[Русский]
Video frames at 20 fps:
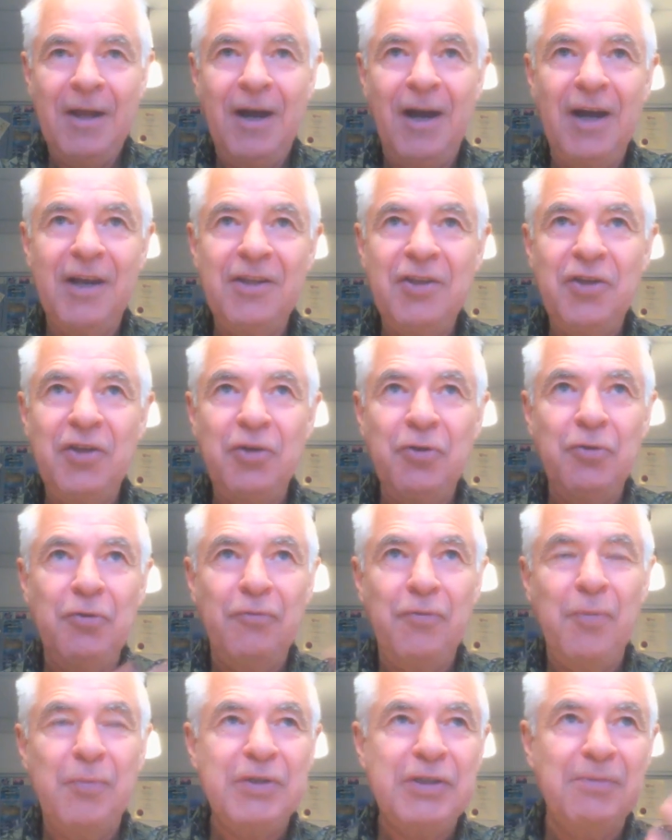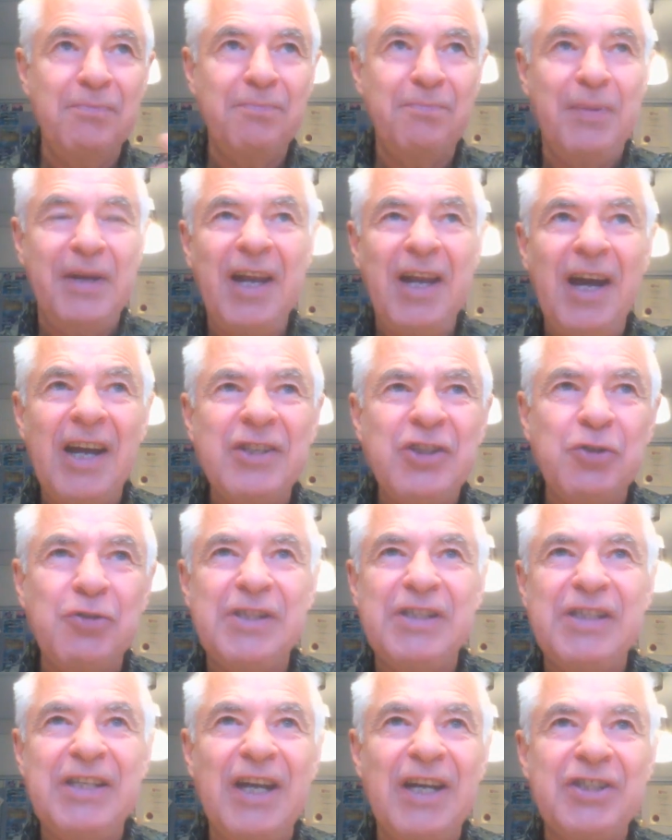Они ее, в общем,
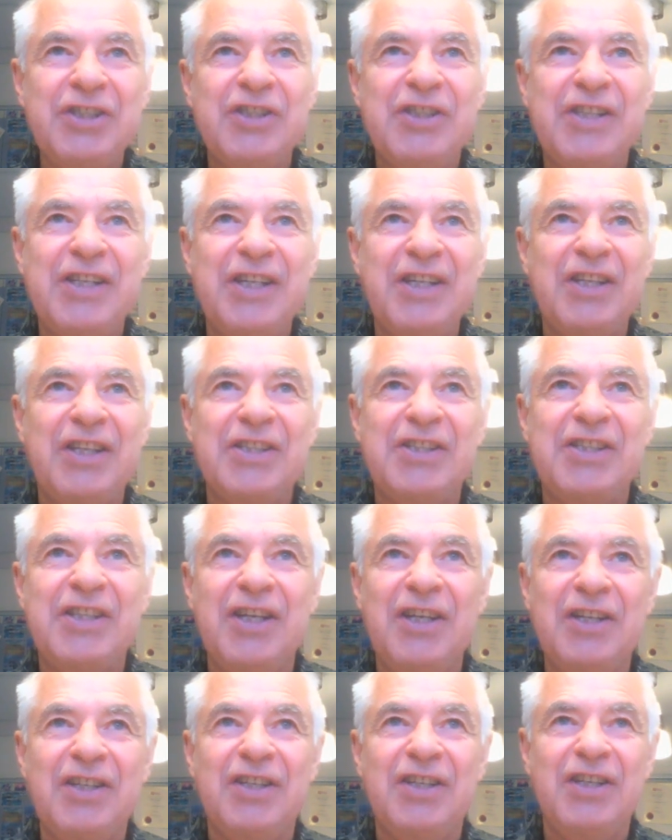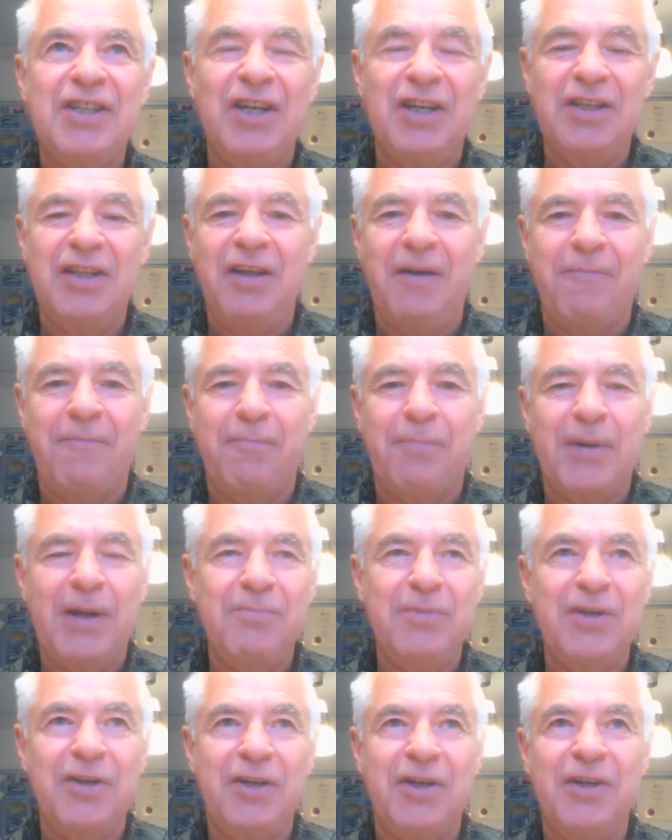прячут всячески, так сказать, когда в
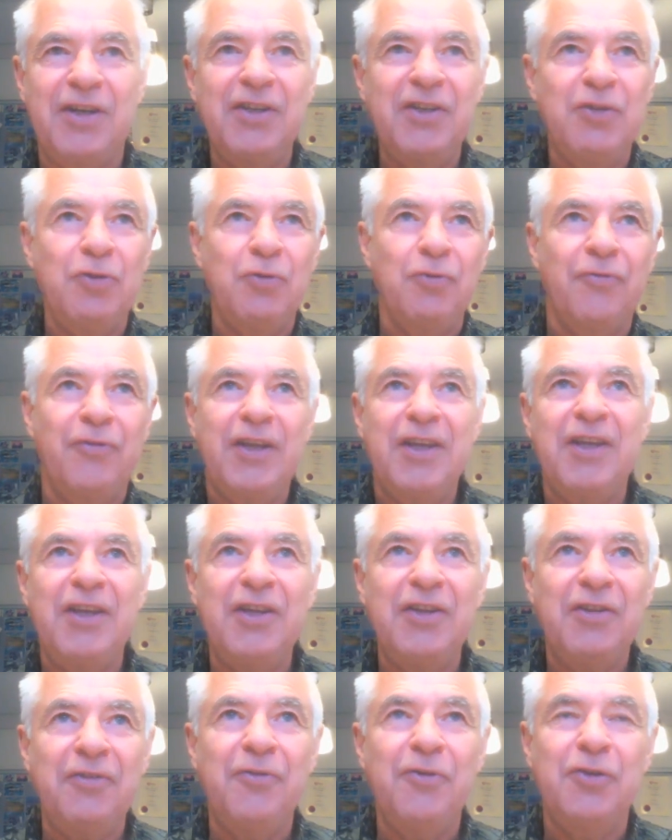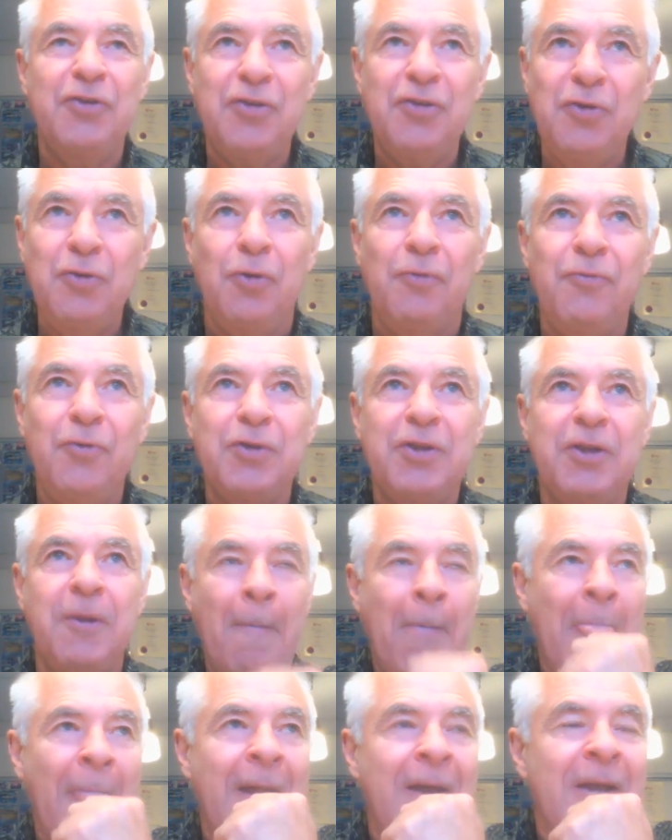пробирках не то выкидывают, но вот